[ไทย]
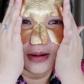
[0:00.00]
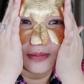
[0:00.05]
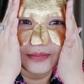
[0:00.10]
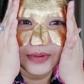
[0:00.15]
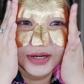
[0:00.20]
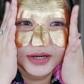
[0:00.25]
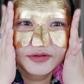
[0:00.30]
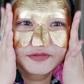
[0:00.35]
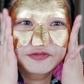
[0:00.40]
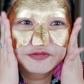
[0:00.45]
มั
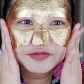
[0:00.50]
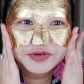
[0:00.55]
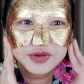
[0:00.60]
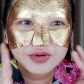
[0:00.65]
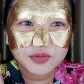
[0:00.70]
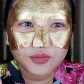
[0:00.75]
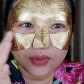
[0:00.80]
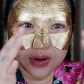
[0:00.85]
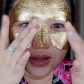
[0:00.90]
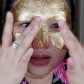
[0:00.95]
นได้ฟิ
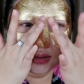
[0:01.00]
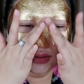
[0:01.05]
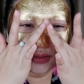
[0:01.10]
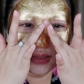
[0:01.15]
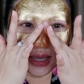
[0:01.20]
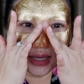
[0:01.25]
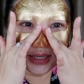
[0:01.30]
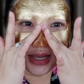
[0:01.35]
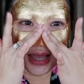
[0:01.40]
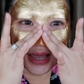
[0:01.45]
ลอะ
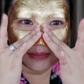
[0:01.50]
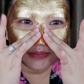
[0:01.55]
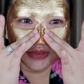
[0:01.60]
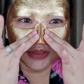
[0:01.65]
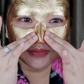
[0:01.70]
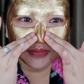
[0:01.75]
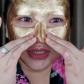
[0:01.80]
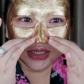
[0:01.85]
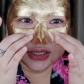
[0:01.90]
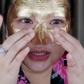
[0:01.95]
แต่แอบจะ
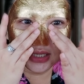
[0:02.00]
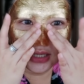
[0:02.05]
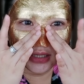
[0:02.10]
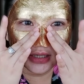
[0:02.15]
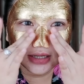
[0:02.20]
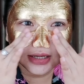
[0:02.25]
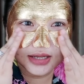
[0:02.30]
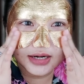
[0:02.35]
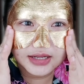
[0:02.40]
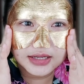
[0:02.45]
มีกลิ่น
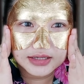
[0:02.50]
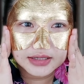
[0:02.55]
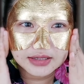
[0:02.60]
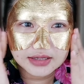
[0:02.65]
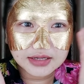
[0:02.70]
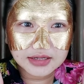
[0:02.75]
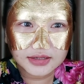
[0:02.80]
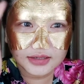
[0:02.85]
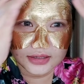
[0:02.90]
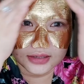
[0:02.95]
กลิ่น
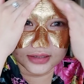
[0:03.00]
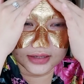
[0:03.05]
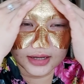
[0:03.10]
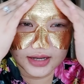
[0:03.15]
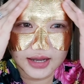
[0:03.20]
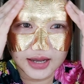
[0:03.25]
นิดนึงนะ